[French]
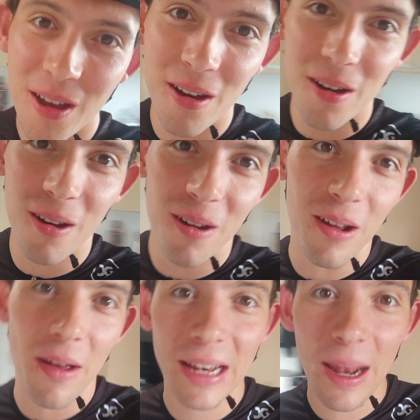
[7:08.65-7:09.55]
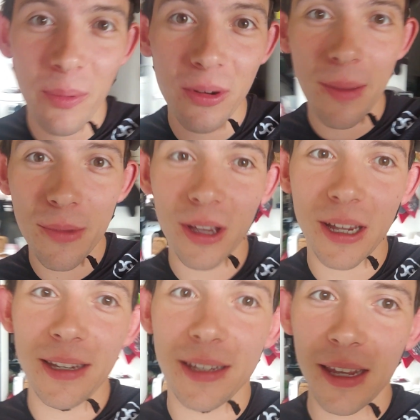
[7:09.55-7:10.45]
euh, avec la peau de la meilleure
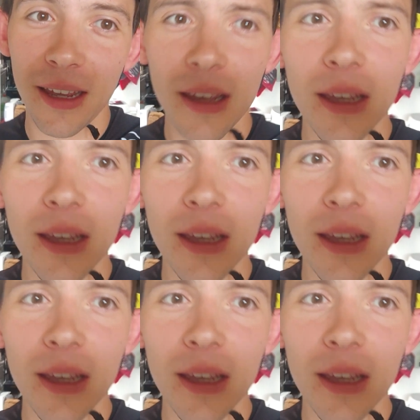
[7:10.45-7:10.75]
qualité.